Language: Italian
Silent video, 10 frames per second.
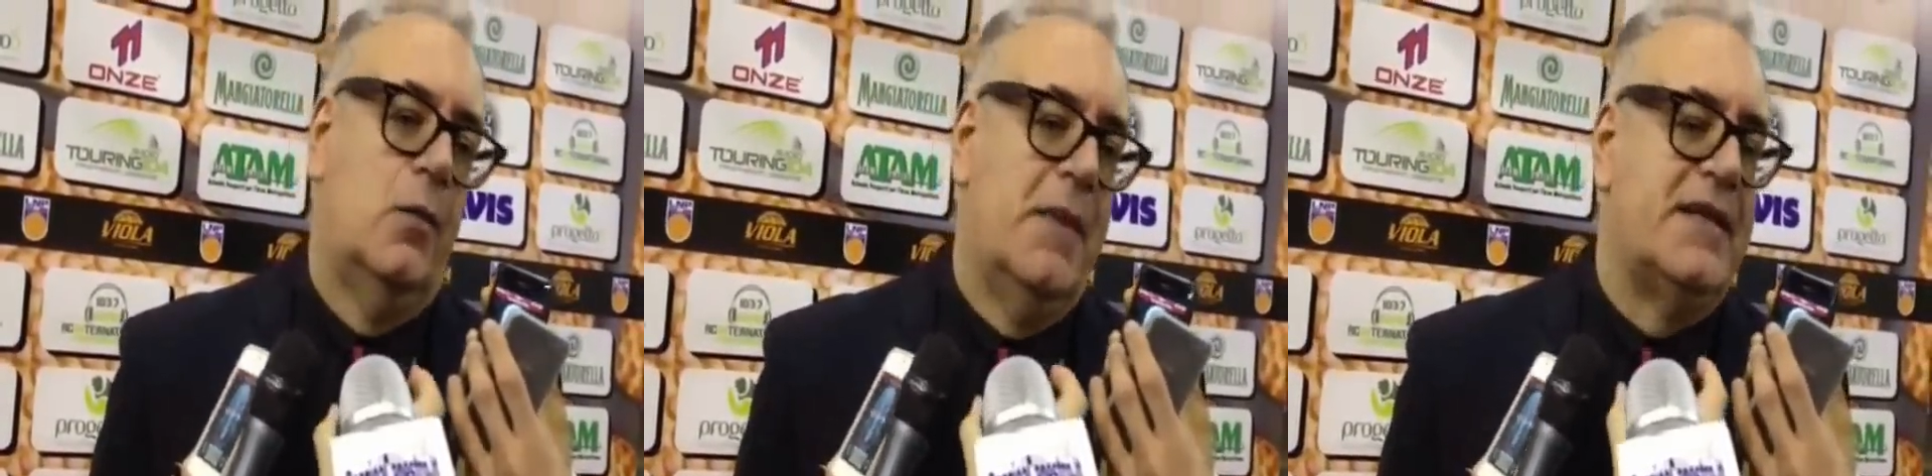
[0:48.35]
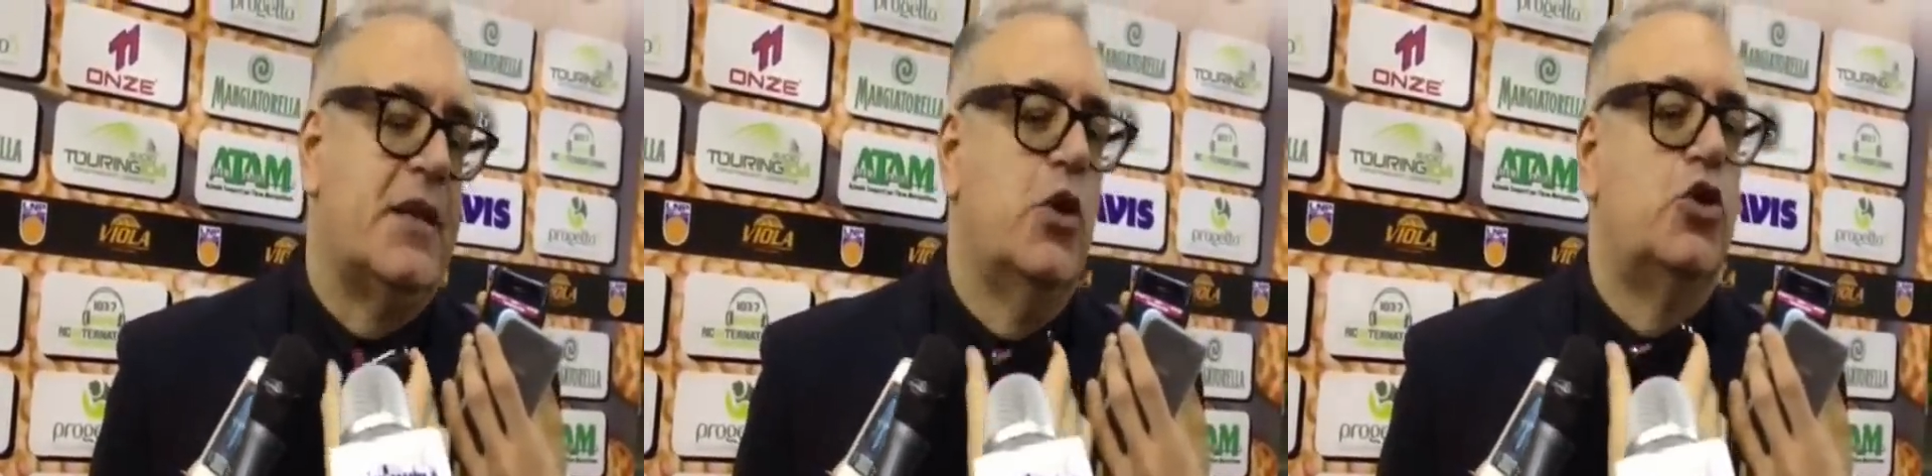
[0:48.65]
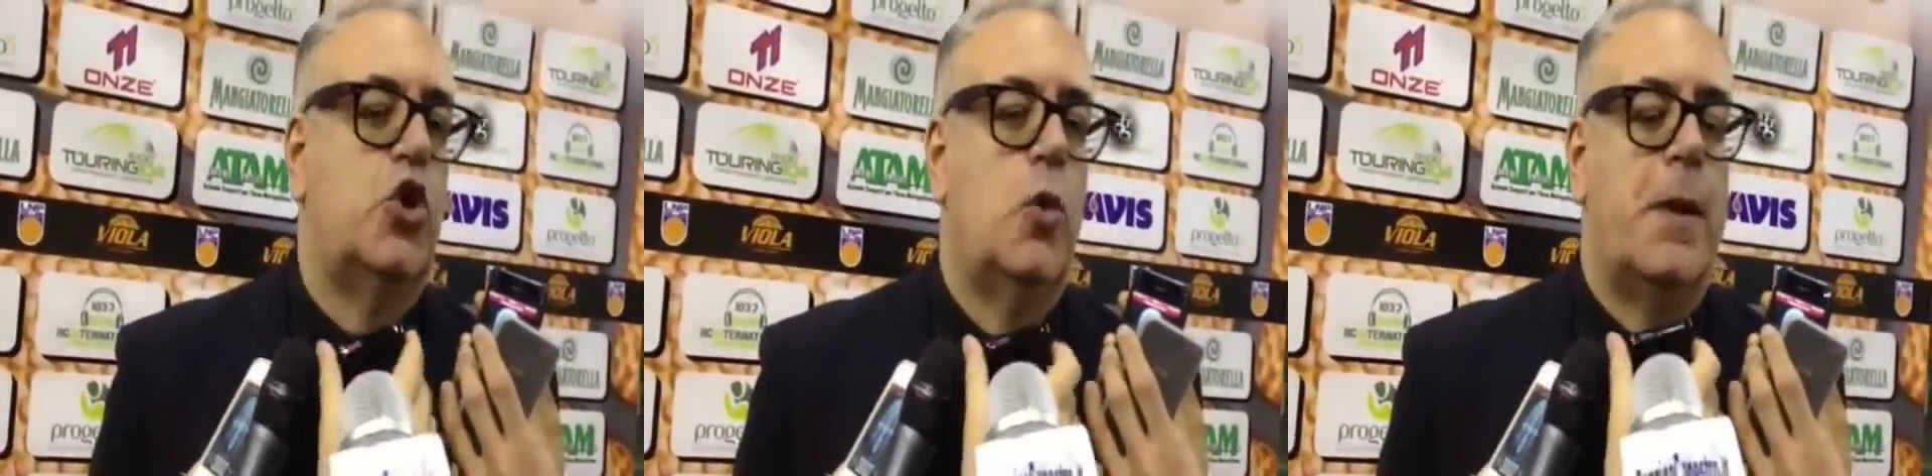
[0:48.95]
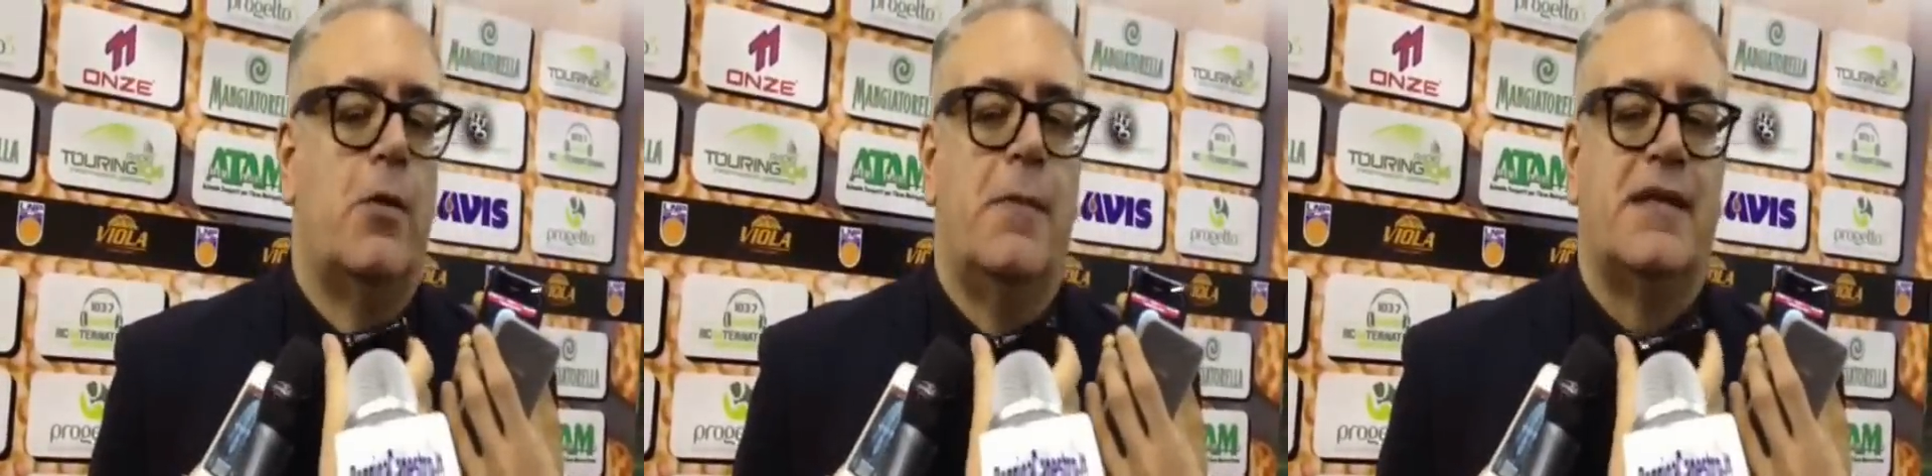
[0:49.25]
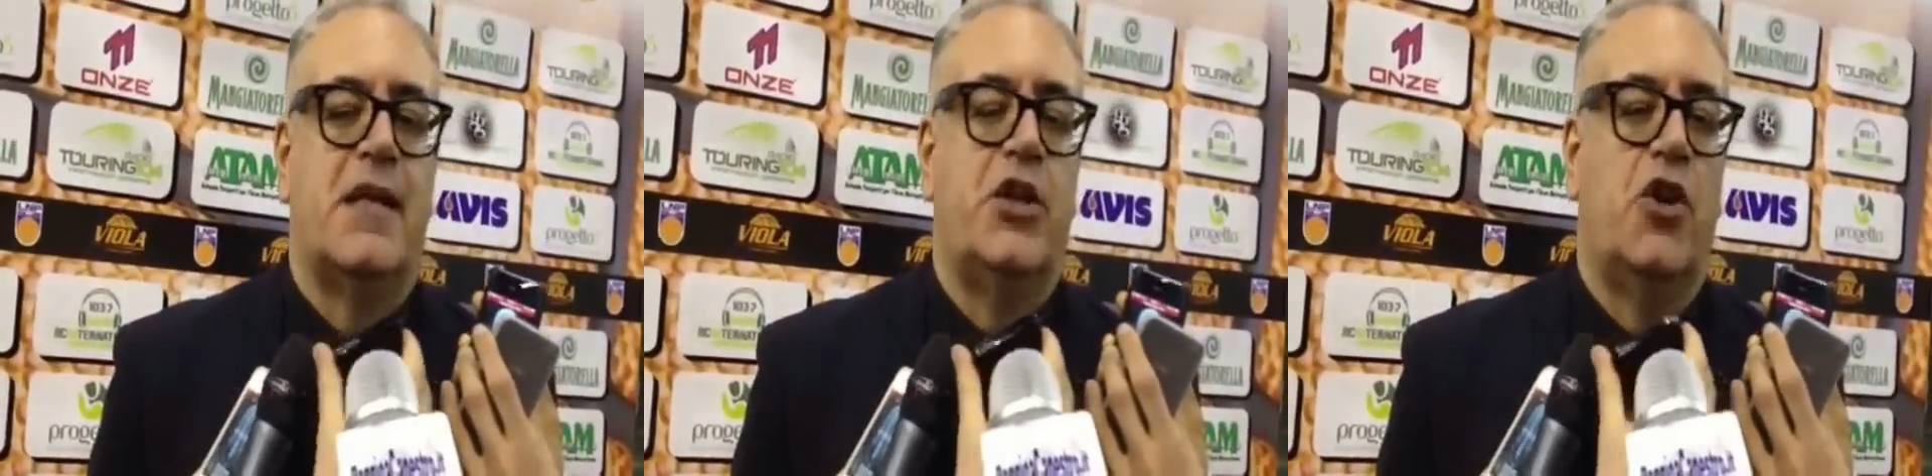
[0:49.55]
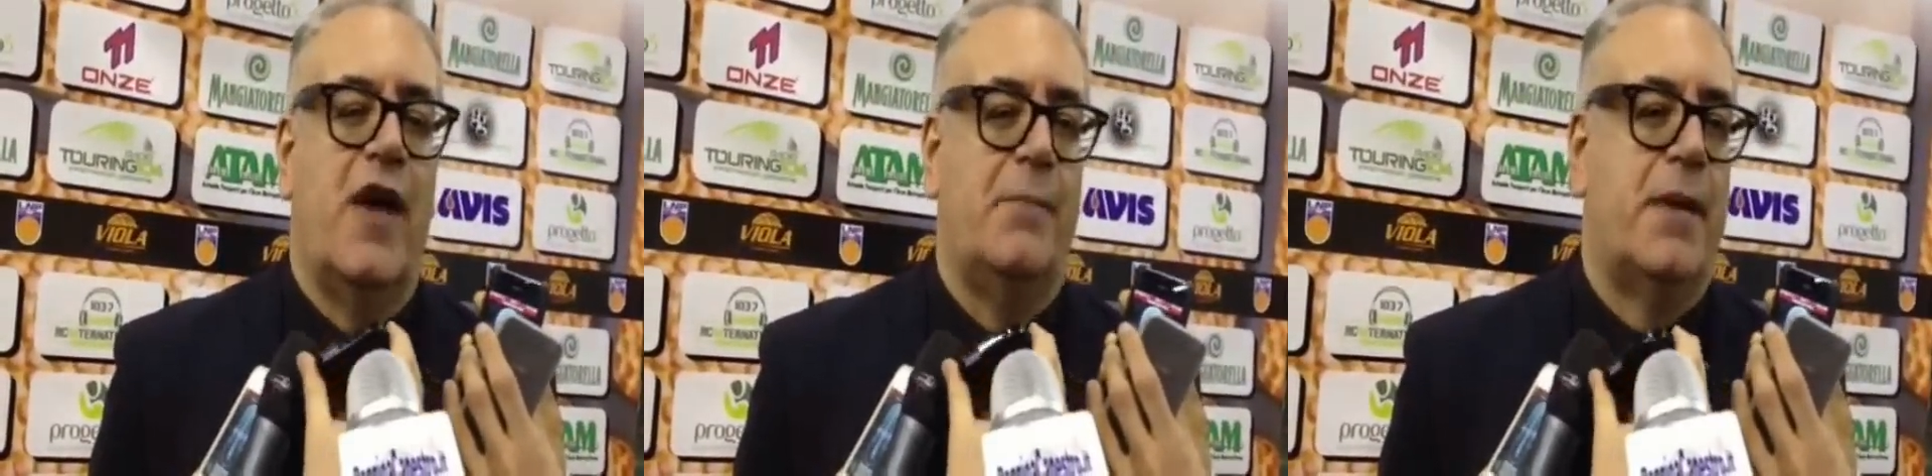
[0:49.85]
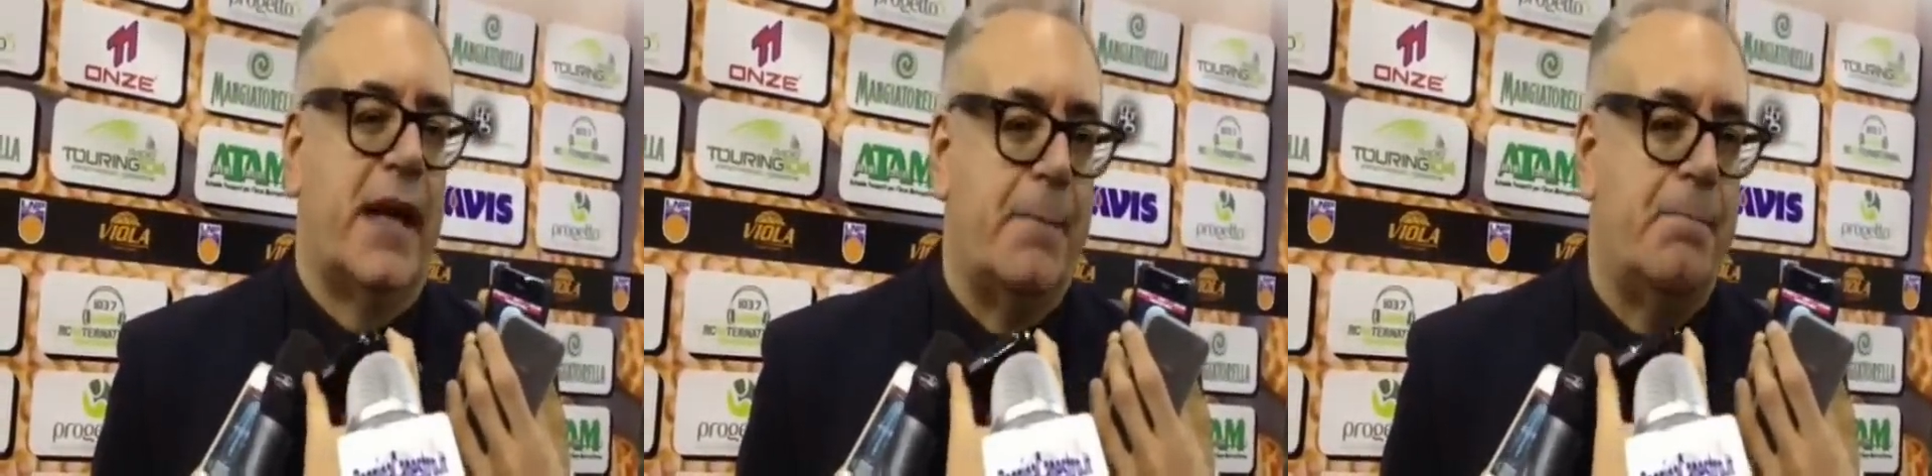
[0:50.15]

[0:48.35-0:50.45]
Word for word: un mese di ottobre e un mese di novembre